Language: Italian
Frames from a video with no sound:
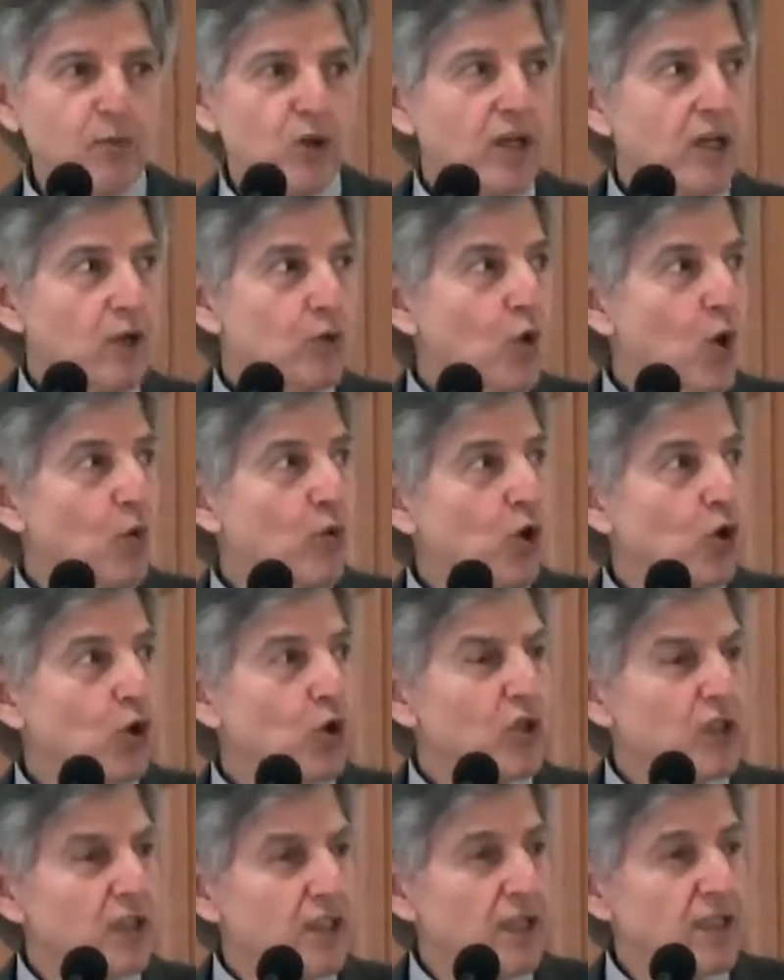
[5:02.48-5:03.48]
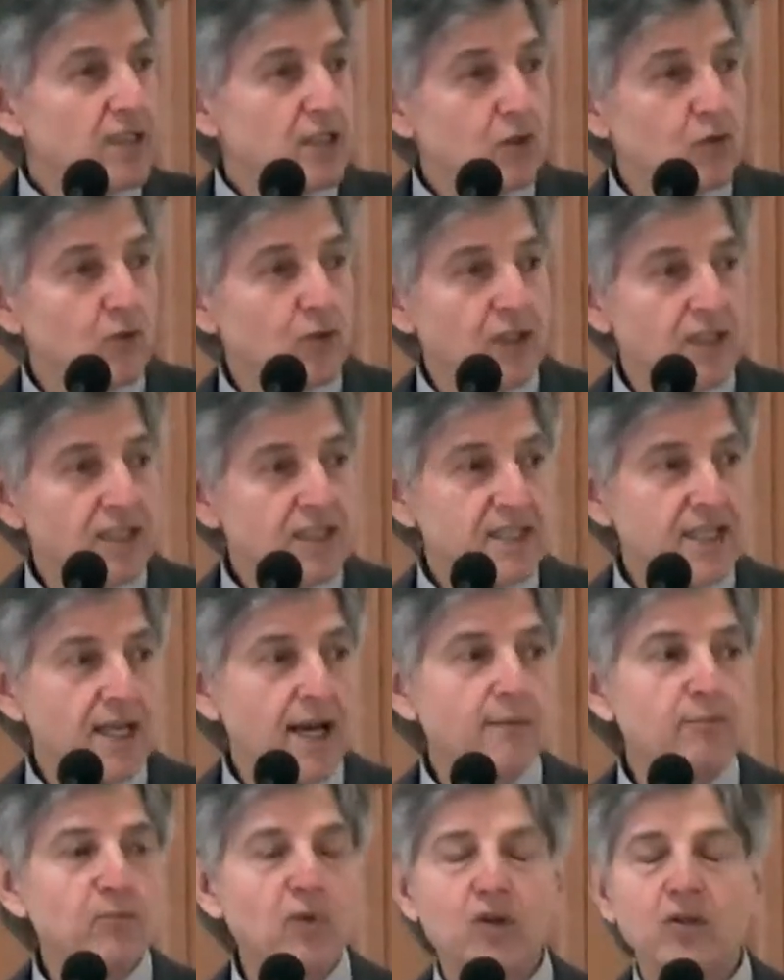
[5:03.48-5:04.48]
nel nuovo contesto
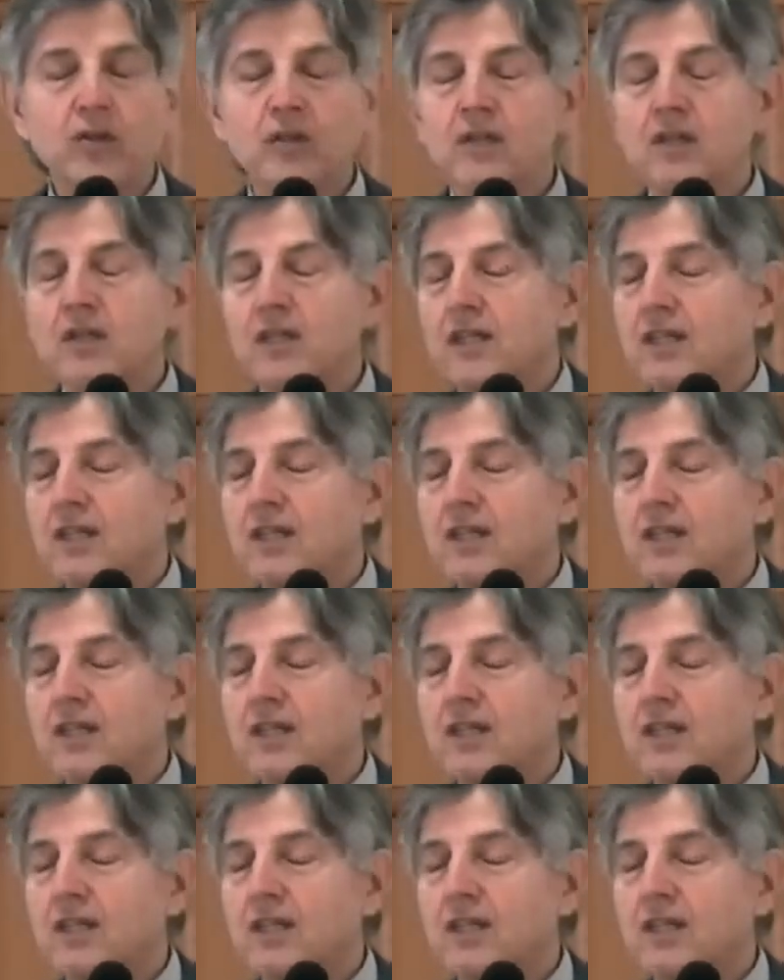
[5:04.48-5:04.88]
stiamo,